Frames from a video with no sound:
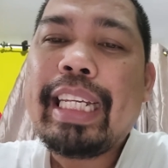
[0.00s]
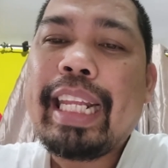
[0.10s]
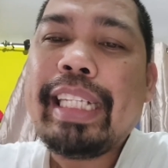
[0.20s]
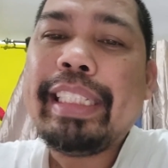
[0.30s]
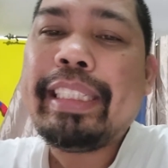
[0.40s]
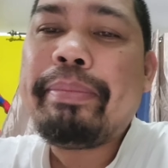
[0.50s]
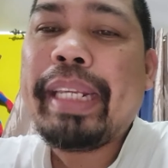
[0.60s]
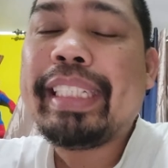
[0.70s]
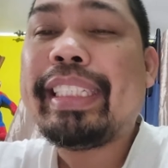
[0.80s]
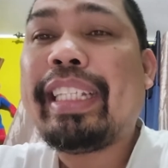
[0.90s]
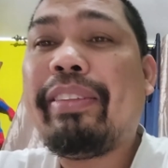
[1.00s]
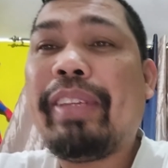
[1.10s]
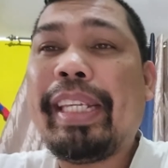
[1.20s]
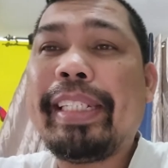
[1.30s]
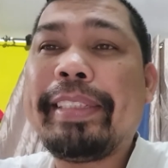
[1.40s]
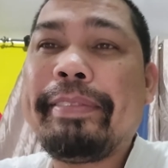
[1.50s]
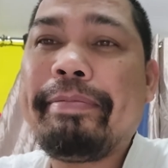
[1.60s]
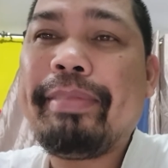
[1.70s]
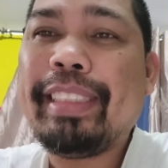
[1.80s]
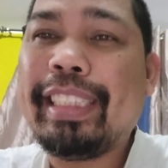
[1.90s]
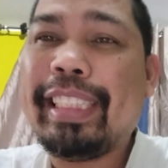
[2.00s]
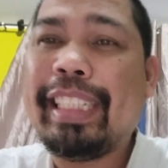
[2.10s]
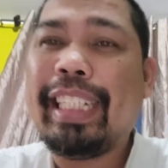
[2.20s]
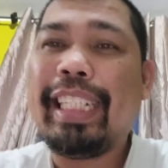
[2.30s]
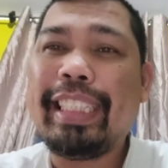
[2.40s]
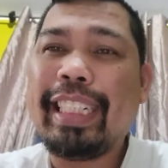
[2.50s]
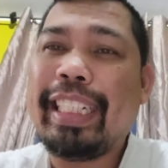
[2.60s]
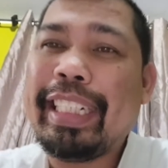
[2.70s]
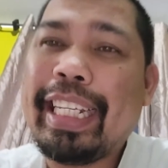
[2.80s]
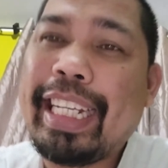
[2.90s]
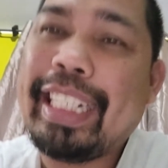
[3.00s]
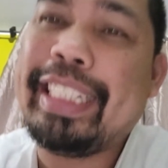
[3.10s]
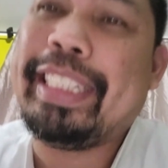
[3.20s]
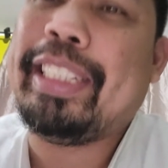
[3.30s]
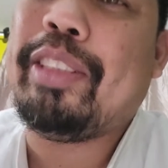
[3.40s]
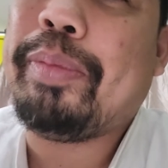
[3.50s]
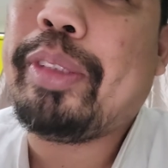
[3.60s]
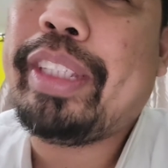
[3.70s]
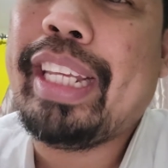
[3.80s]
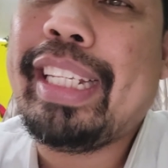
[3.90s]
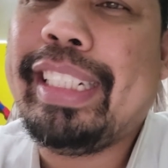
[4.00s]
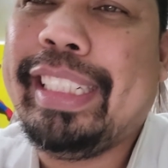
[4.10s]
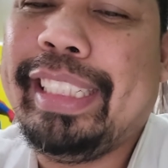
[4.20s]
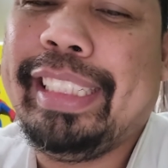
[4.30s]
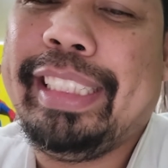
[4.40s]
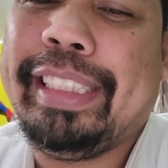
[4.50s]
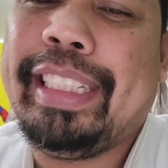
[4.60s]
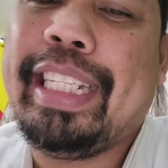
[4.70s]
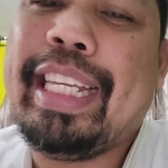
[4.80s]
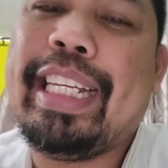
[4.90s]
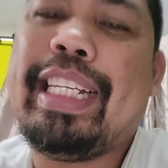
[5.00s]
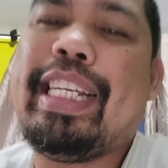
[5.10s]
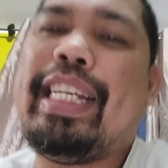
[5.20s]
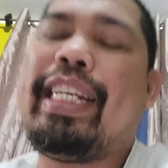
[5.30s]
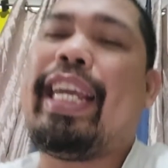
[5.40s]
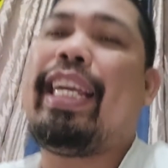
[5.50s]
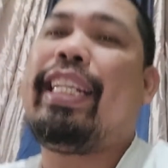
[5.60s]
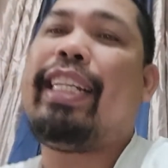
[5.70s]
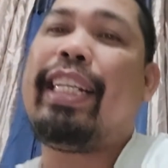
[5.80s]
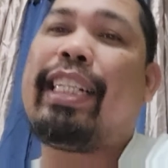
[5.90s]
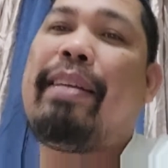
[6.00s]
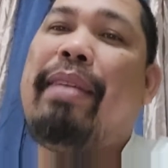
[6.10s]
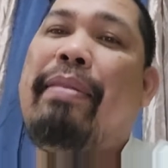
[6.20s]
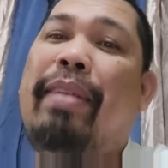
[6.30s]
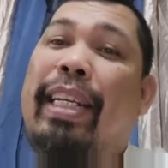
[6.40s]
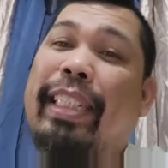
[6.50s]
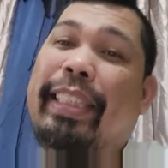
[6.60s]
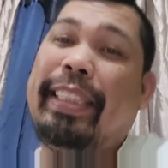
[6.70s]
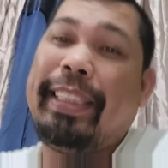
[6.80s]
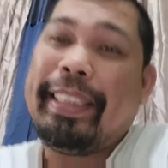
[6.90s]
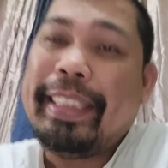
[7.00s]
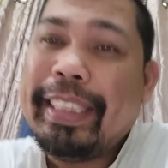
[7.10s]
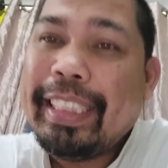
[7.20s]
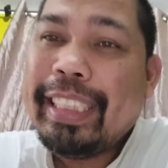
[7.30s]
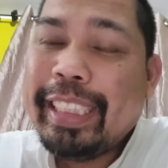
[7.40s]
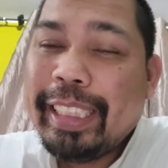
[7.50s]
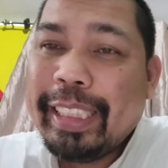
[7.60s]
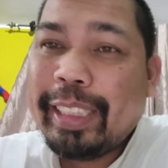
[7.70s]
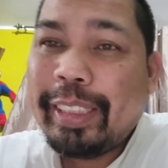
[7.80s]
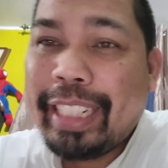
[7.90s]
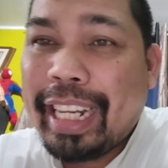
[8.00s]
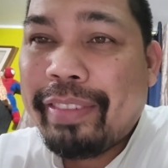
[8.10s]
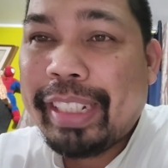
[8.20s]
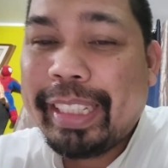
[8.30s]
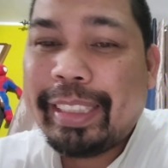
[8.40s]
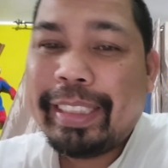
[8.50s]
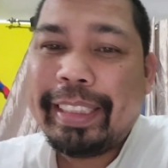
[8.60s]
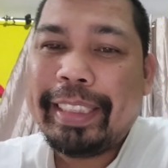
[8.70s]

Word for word: Rads Mix TV uh, isa ding nagsuporta uh, kay Hernan Kamama do salamat do